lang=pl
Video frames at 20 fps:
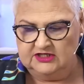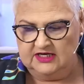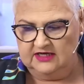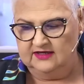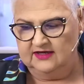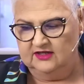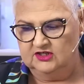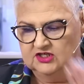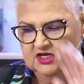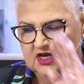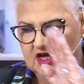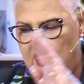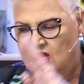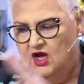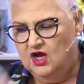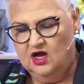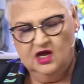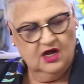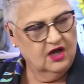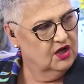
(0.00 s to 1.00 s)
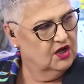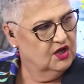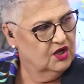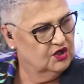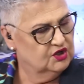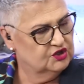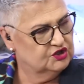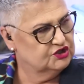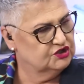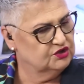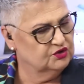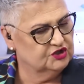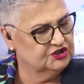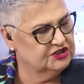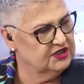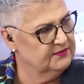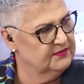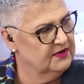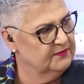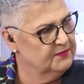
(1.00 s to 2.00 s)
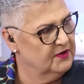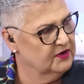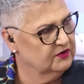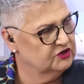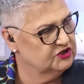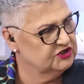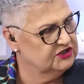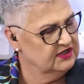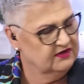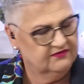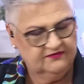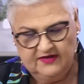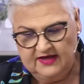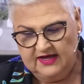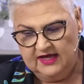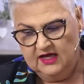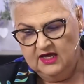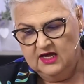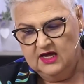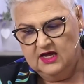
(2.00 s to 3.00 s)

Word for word: sięgać. Tu wiemy, że mamy prawdziwe. Suszymy pokrzywę,